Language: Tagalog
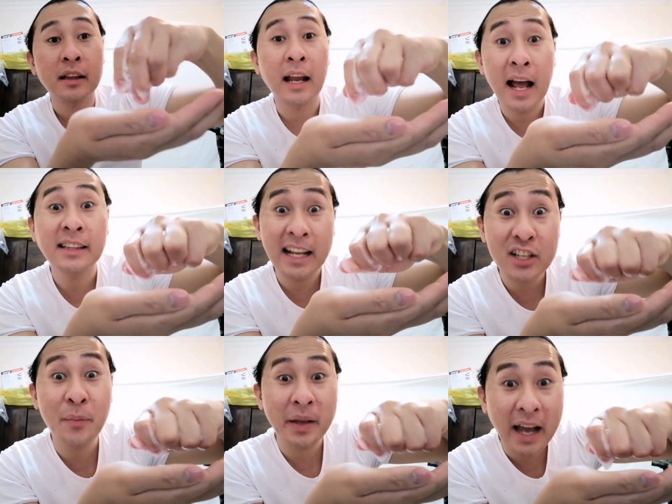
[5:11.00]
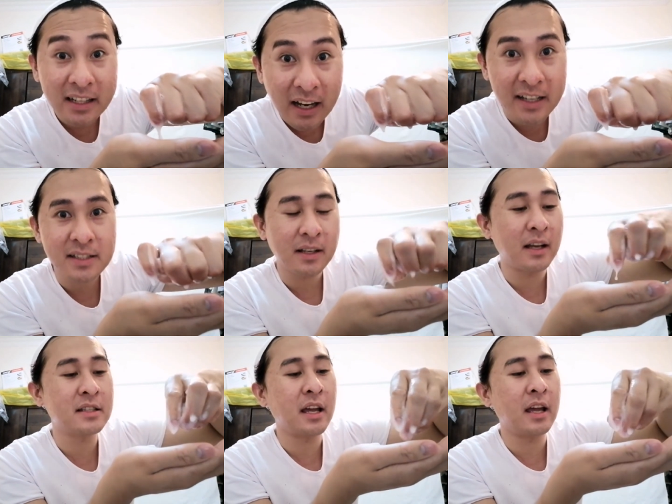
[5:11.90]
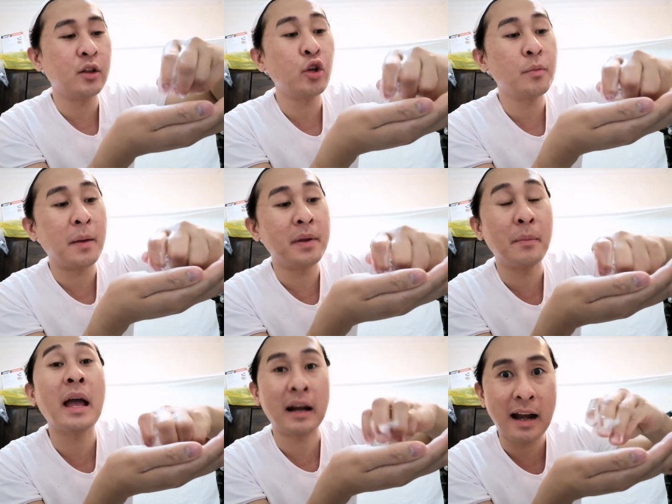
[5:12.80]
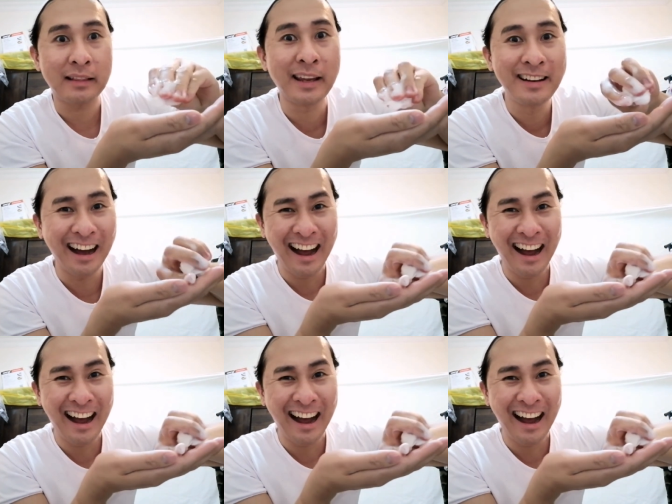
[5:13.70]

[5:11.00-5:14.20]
kailangan talaga siyang pigain guys. Kasi ito yung mga binabayaran natin.